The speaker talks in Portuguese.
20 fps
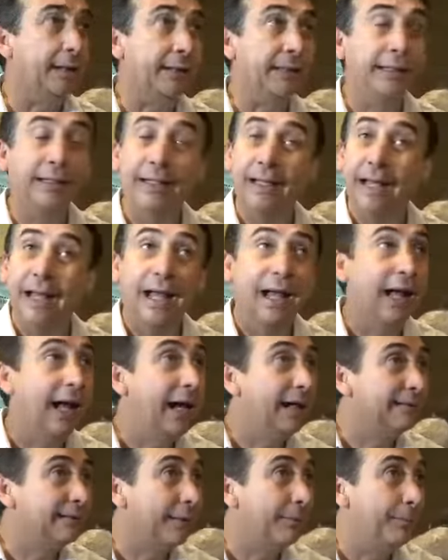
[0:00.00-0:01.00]
que
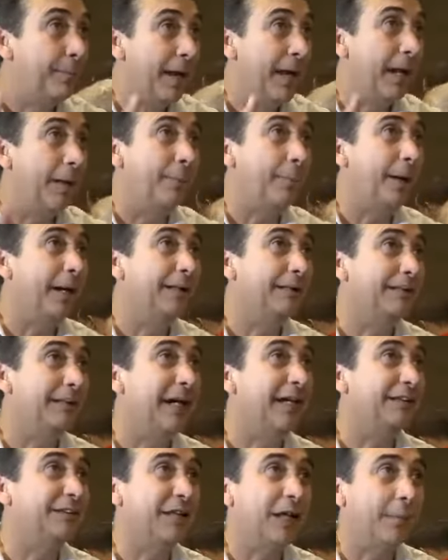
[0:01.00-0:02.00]
essa bela
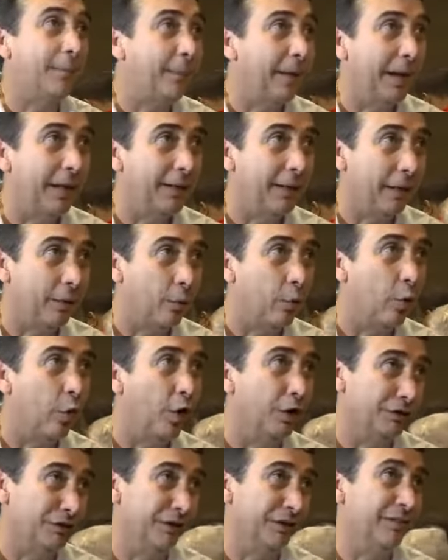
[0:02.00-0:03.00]
paisagem que é a Praia da
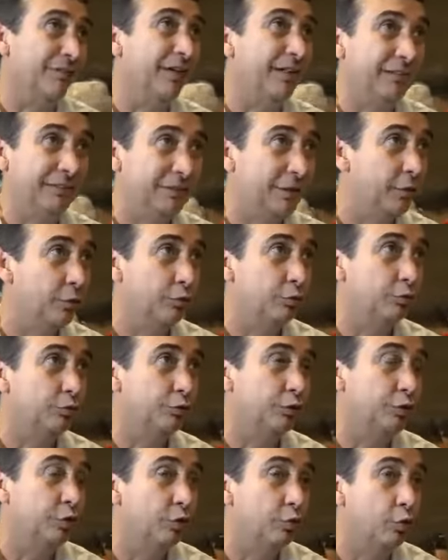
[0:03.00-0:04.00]
Costa, que vai ser um
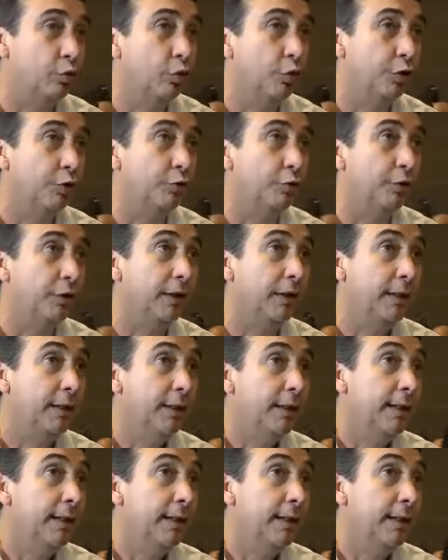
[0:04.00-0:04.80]
circuito, né?